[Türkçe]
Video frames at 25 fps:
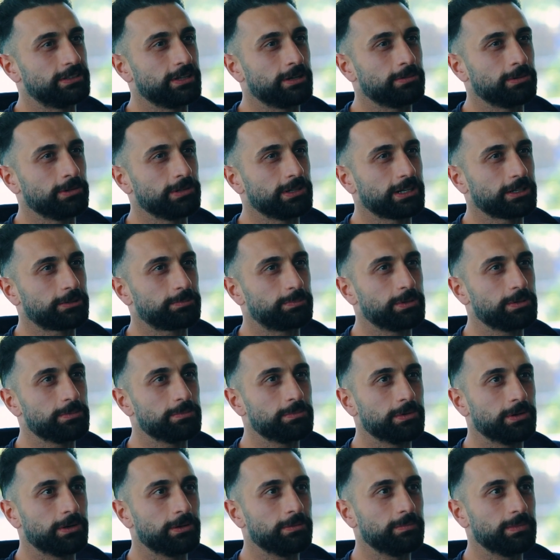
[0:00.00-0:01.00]
tam olarak
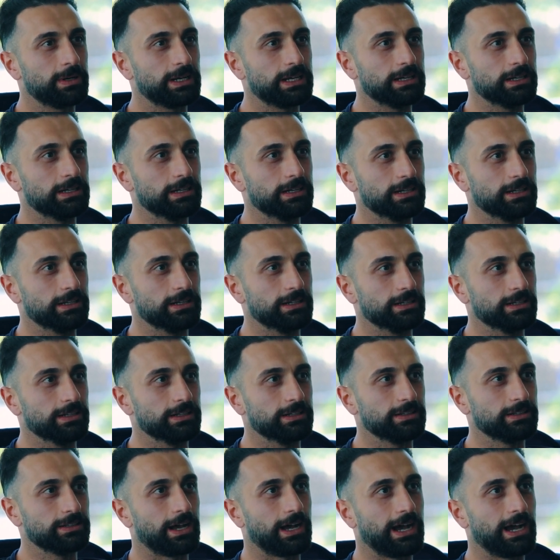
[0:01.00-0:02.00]
bilmiyorum.
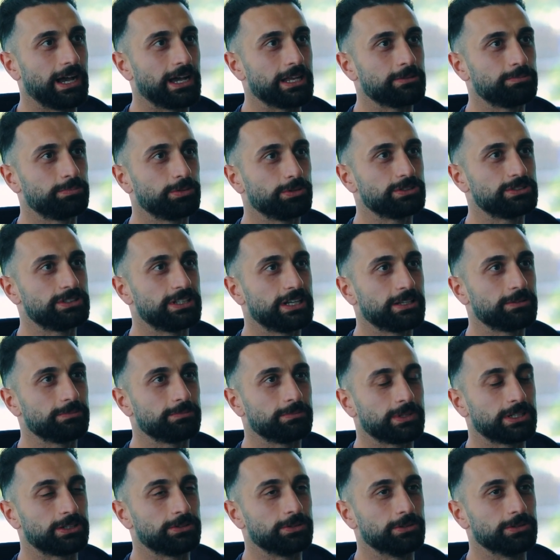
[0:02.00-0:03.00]
E, Ein Prozent
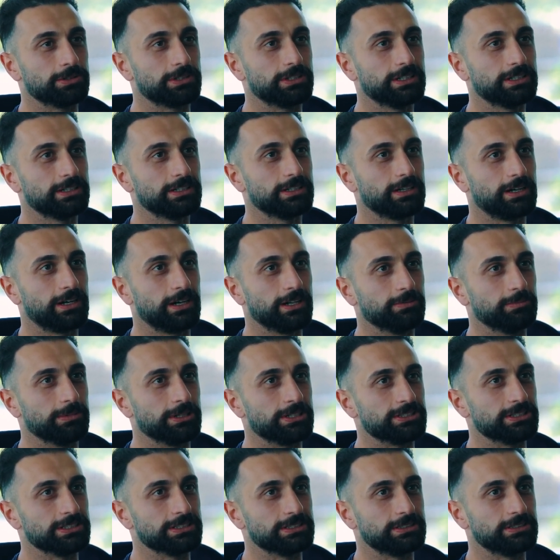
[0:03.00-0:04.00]
Methode
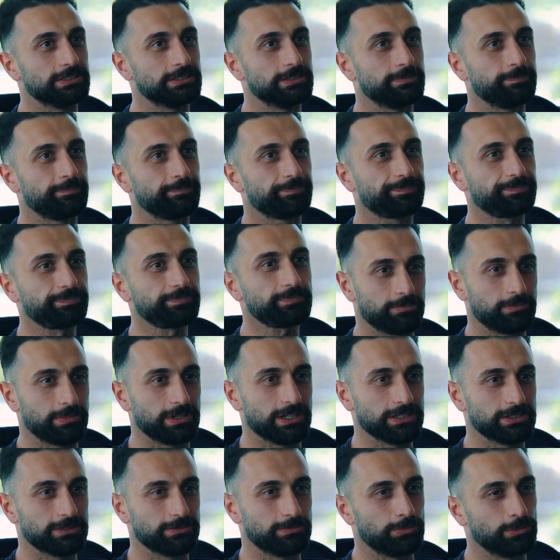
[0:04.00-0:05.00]
Almancası.
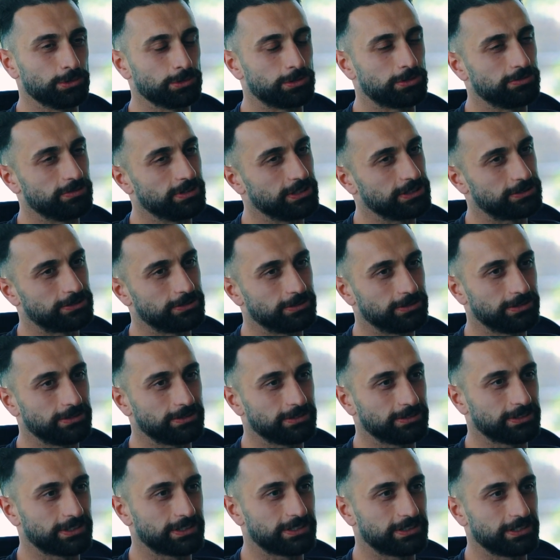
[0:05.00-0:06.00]
Biraz
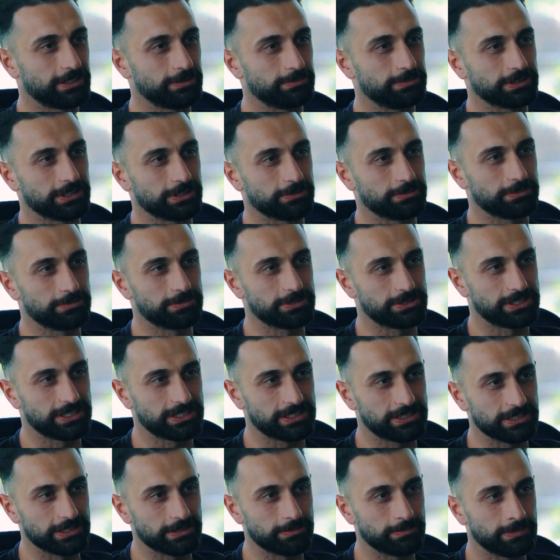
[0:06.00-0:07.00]
motivasyon kitabı gibi bir
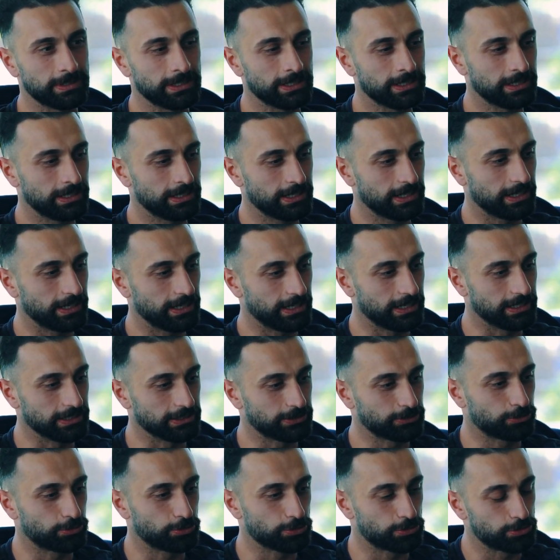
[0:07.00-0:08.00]
şey diyeyim. E,
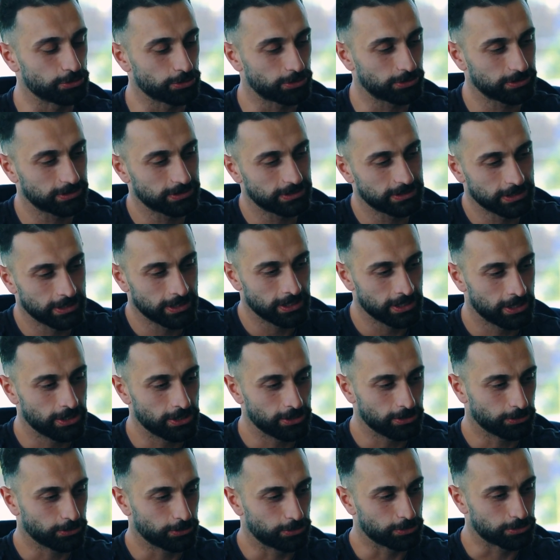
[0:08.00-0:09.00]
küçük
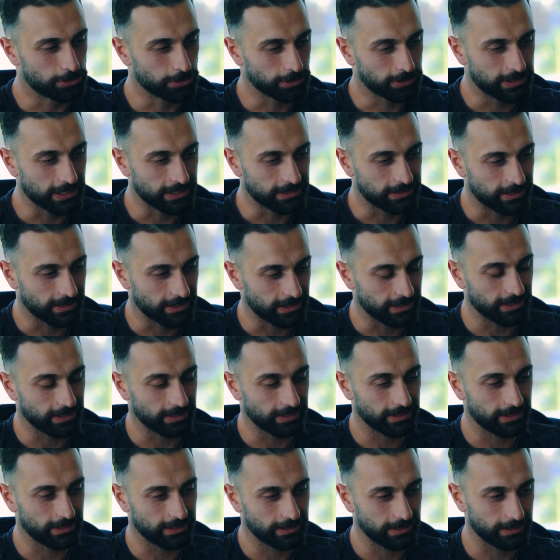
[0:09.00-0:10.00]
küçük
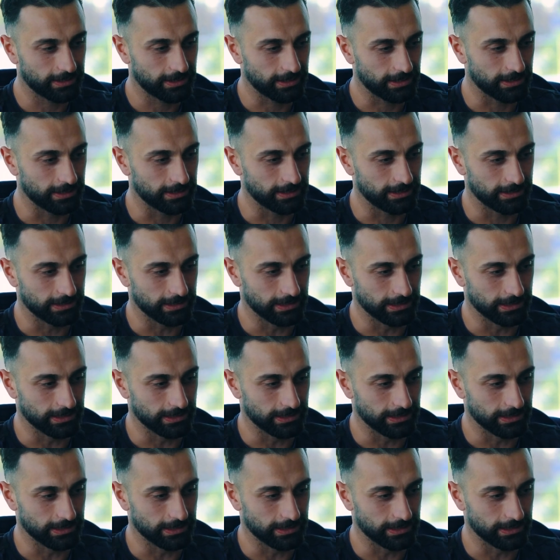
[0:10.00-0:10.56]
detaylara e,